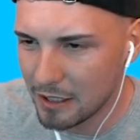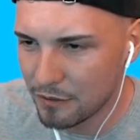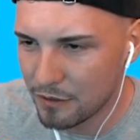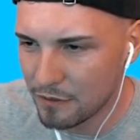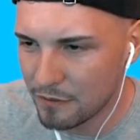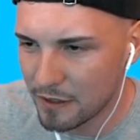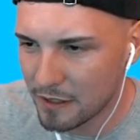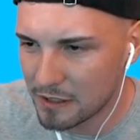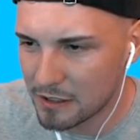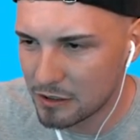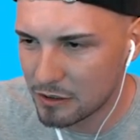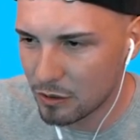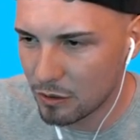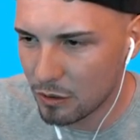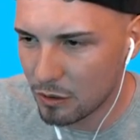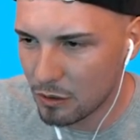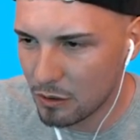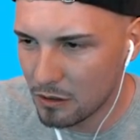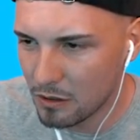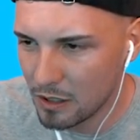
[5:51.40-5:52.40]
auf jeden Fall
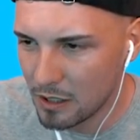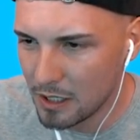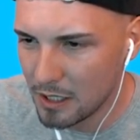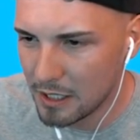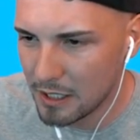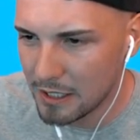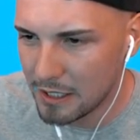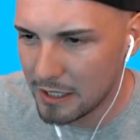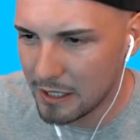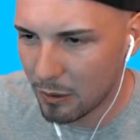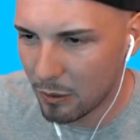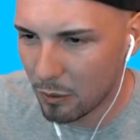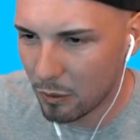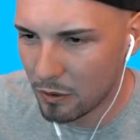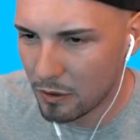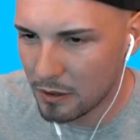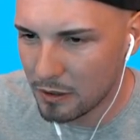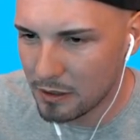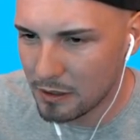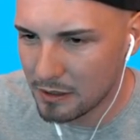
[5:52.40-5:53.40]
so, hier
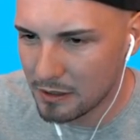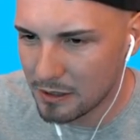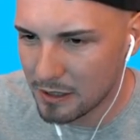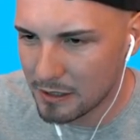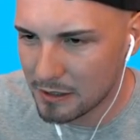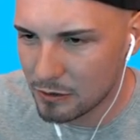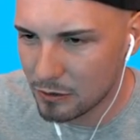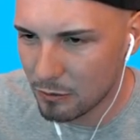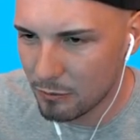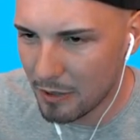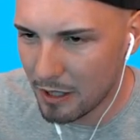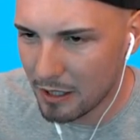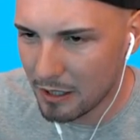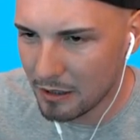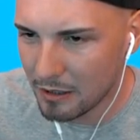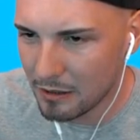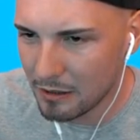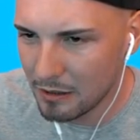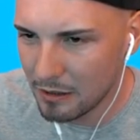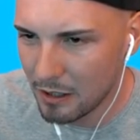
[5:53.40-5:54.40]
unten das so
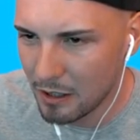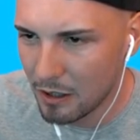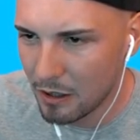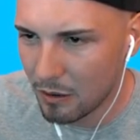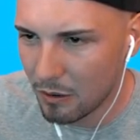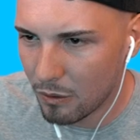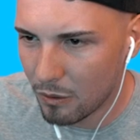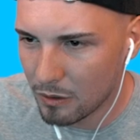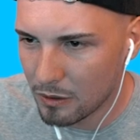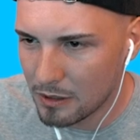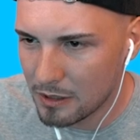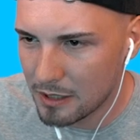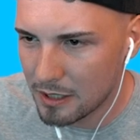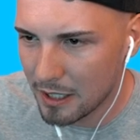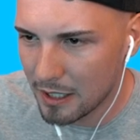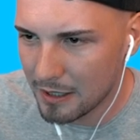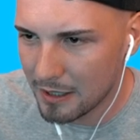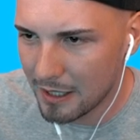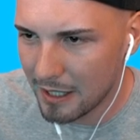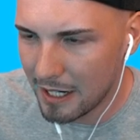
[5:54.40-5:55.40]
machen und
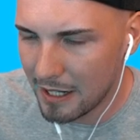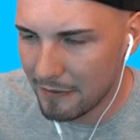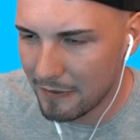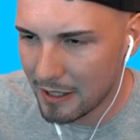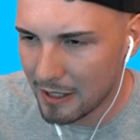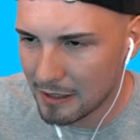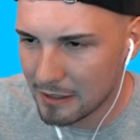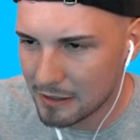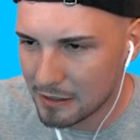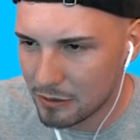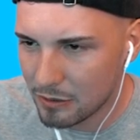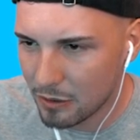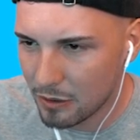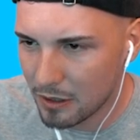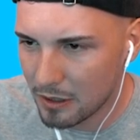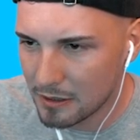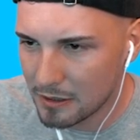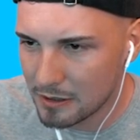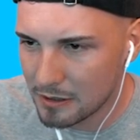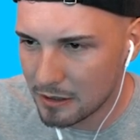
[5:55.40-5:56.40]
dann einmal ganz
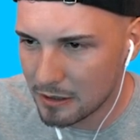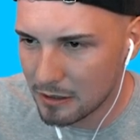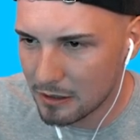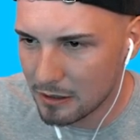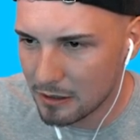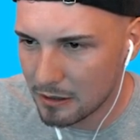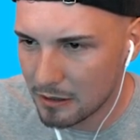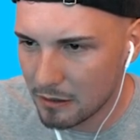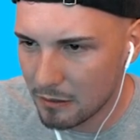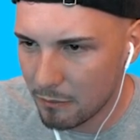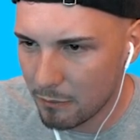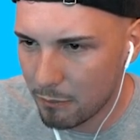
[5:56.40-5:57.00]
kurz, äh,